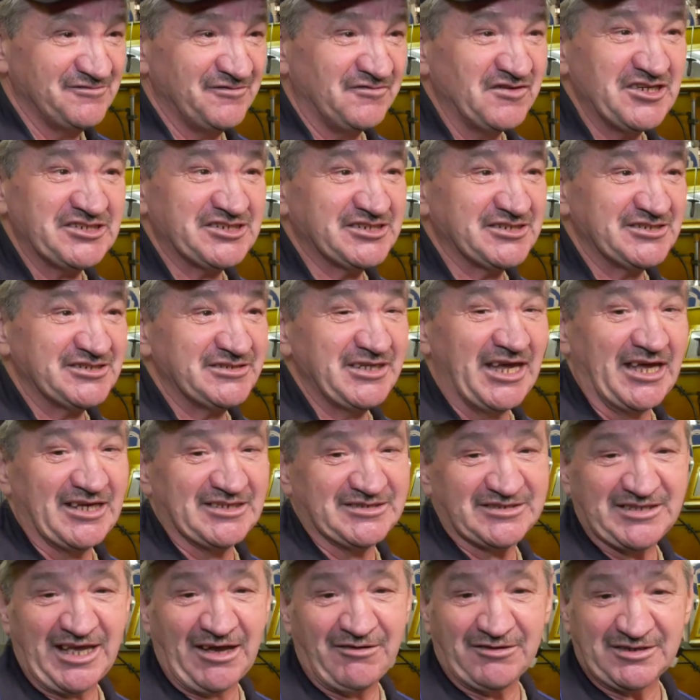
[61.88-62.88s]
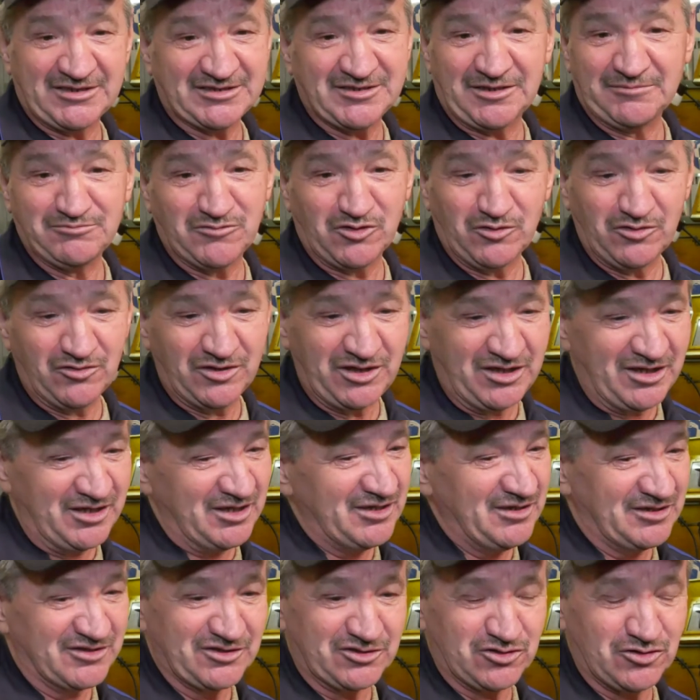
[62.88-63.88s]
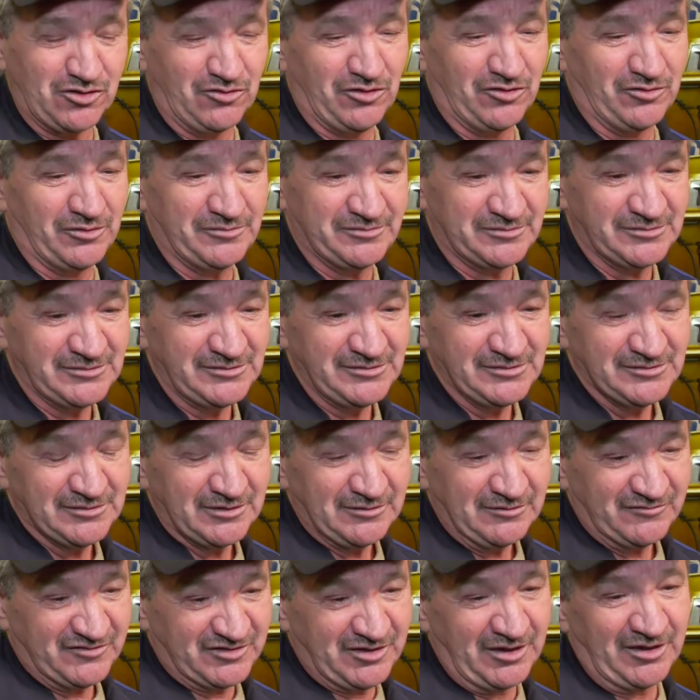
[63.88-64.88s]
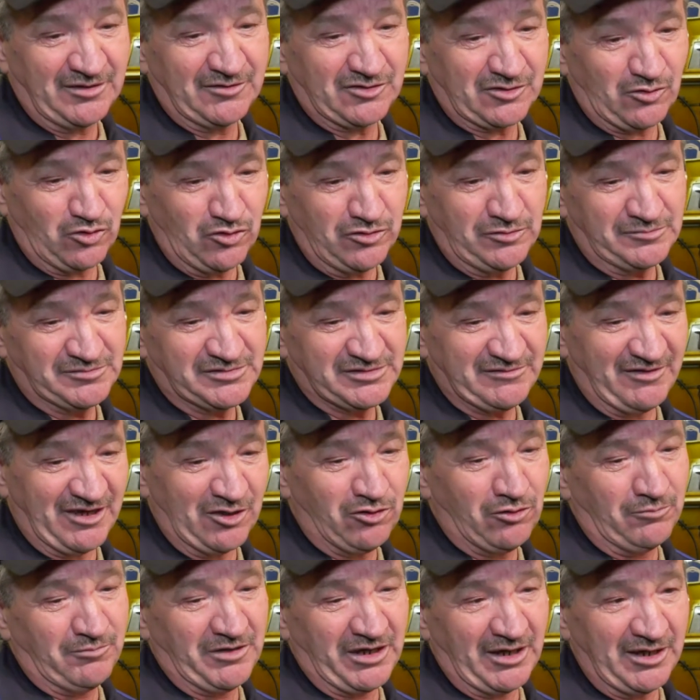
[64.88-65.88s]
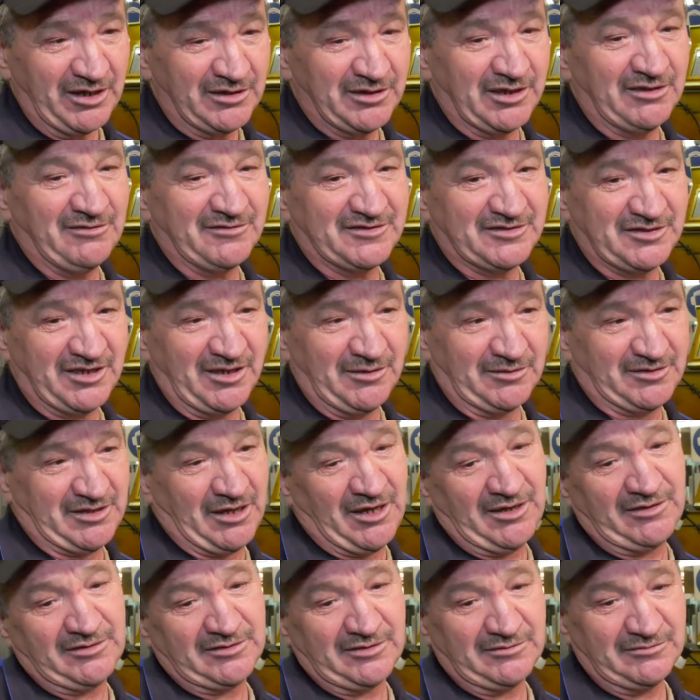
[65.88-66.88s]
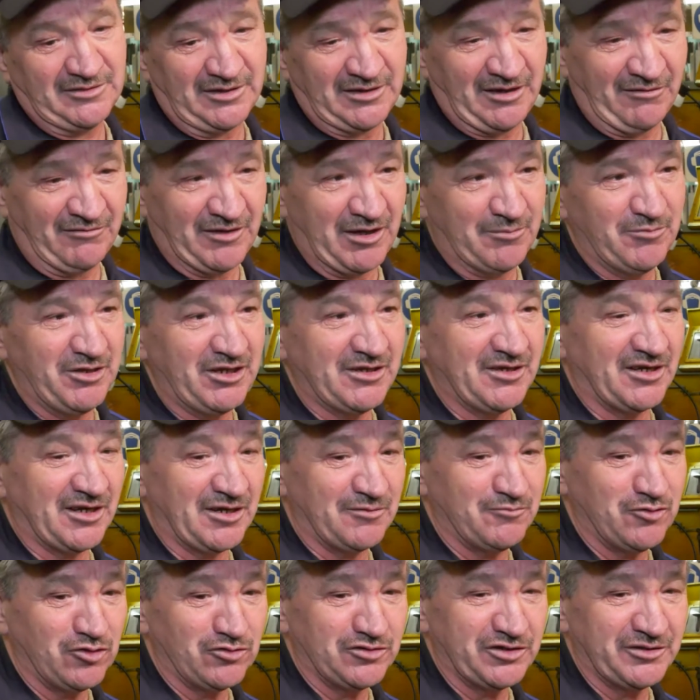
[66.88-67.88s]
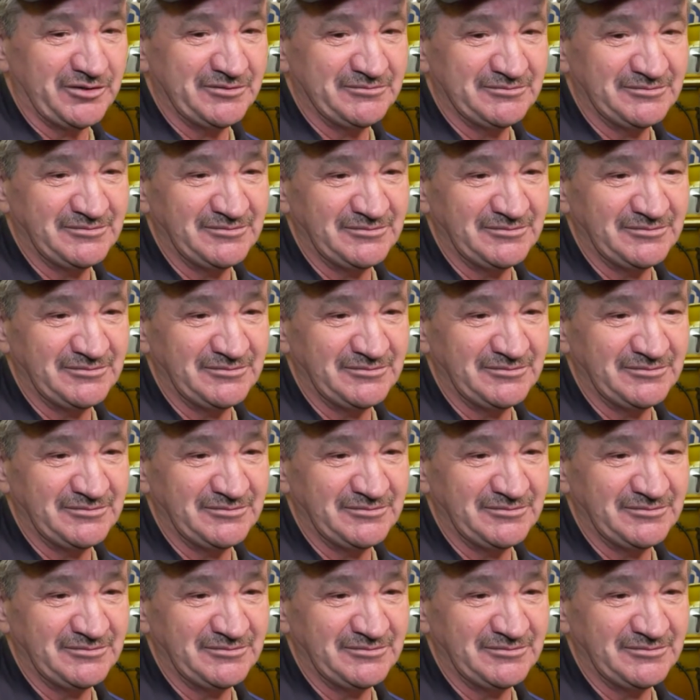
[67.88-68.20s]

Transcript: выше себя оставить, чем другие или что. Все трудимся в одном коллективе, все так равномерно работают.